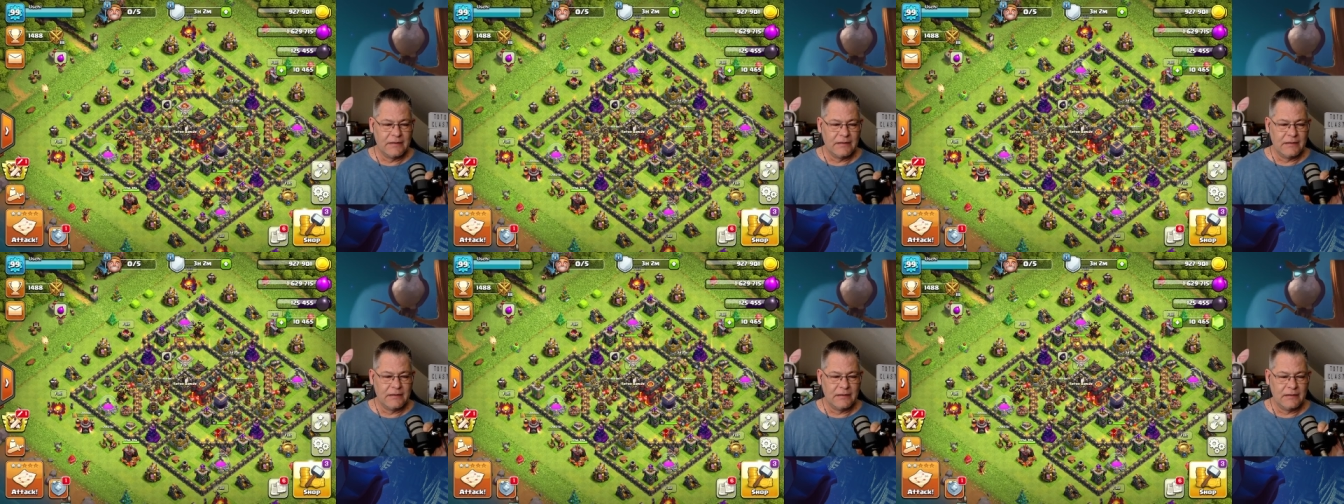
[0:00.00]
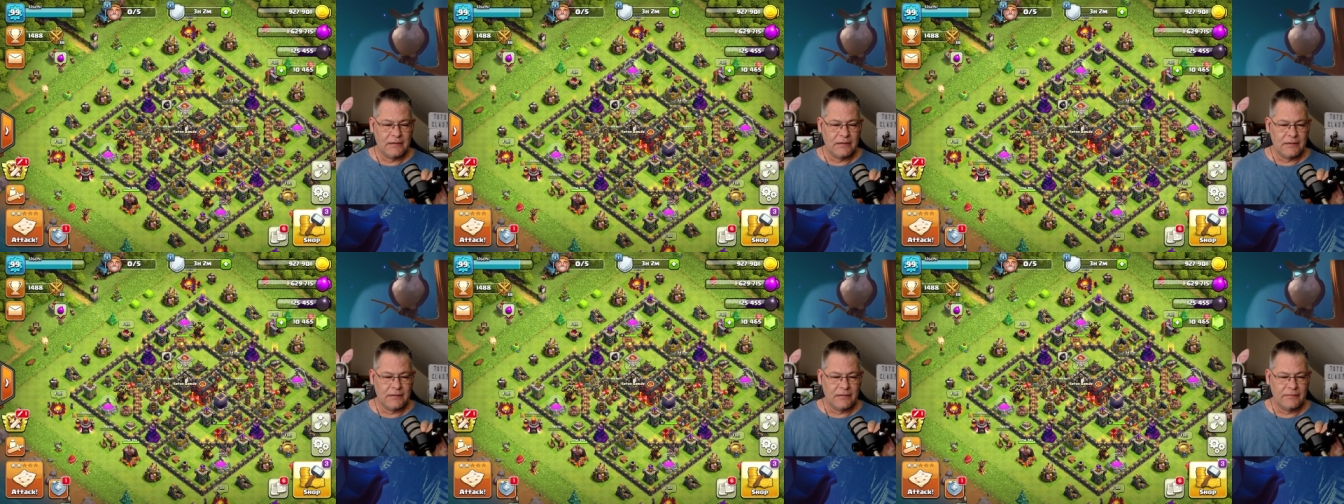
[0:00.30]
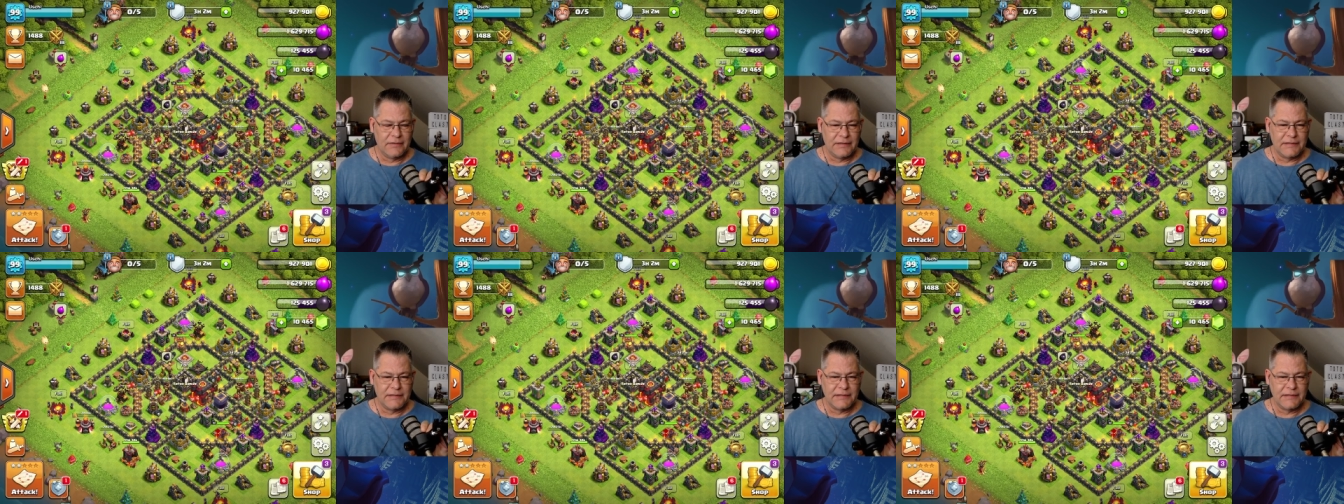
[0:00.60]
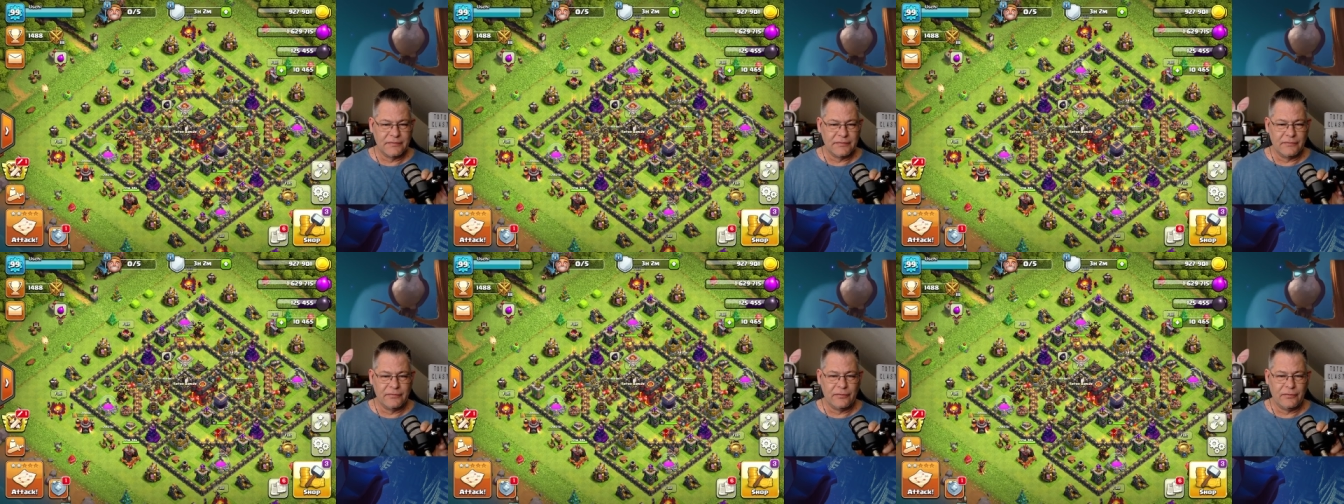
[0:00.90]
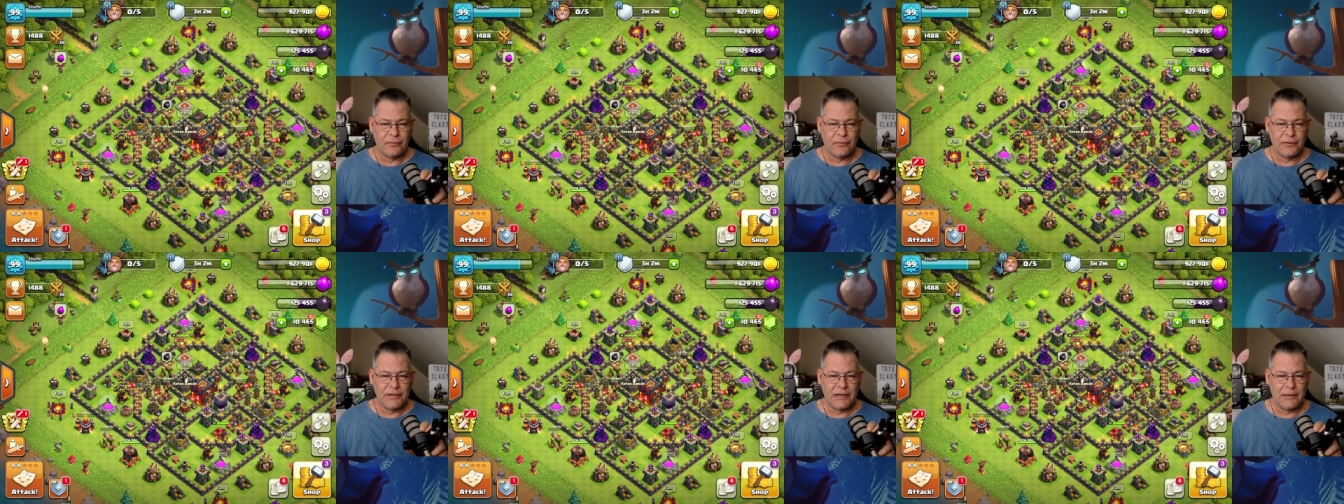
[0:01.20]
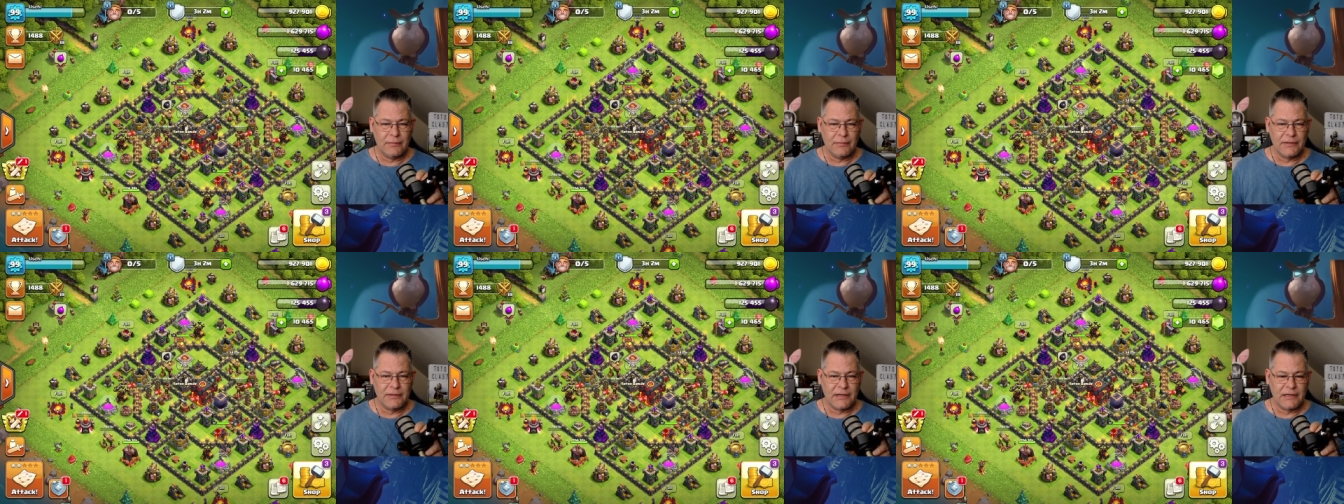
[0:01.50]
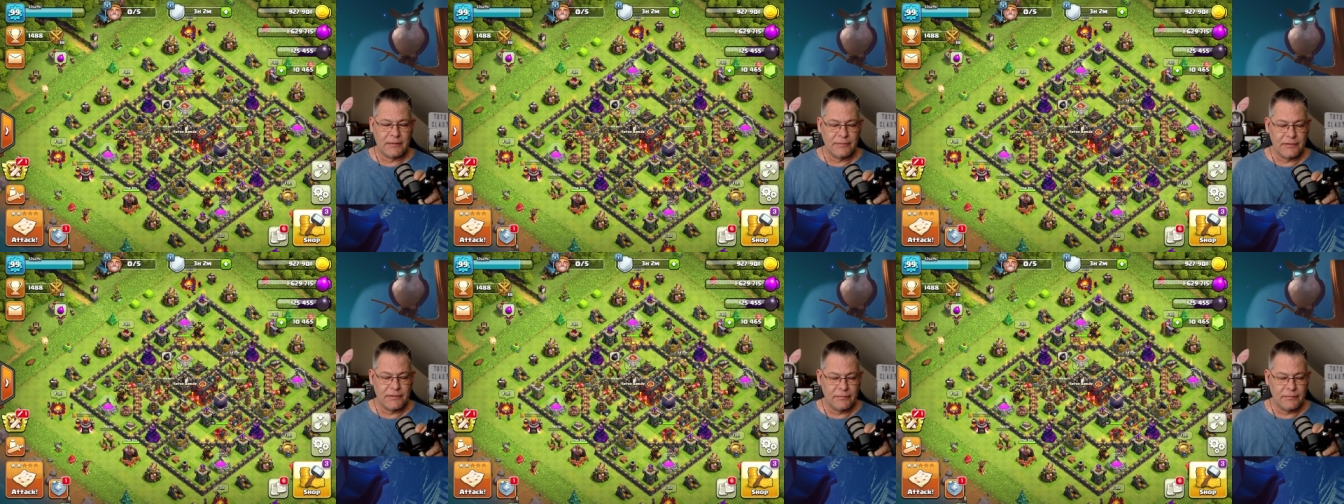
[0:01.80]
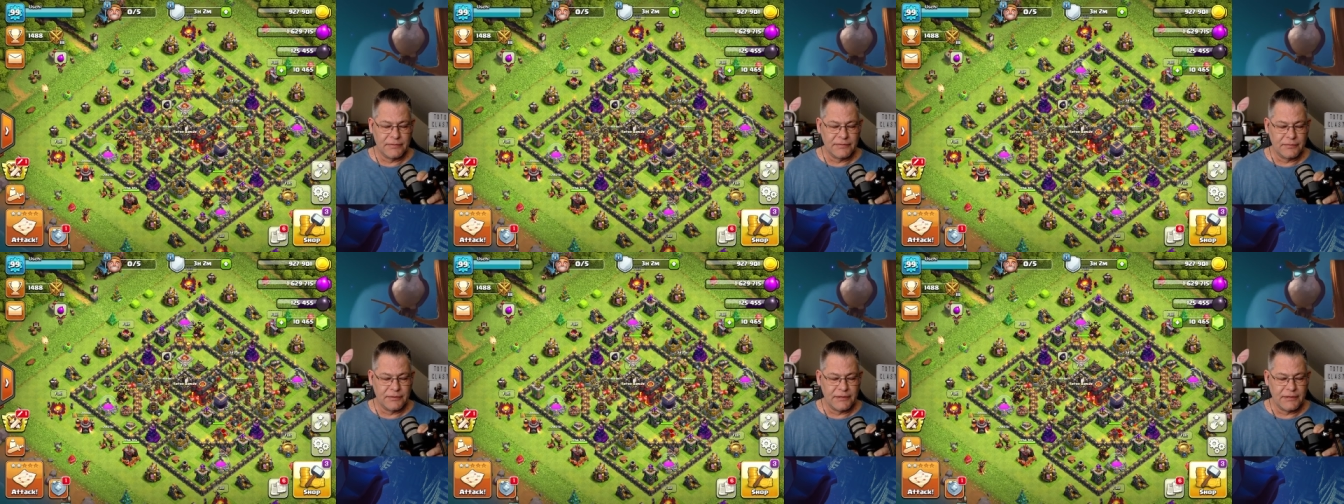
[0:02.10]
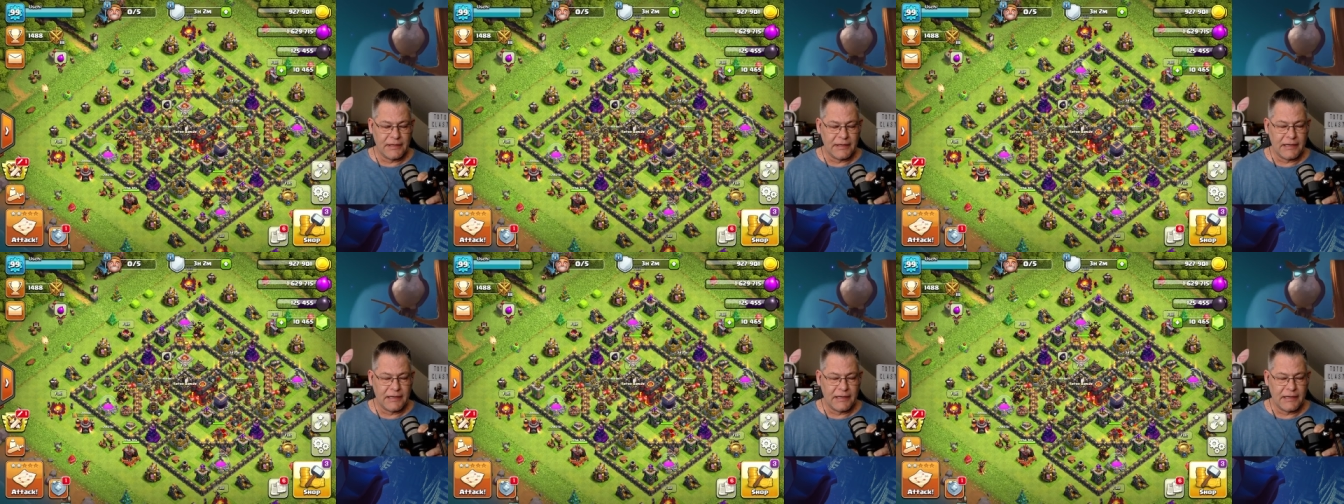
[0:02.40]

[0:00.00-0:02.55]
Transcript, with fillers: Äh, wenn ich das von vorne habe, dann habe ich immer so den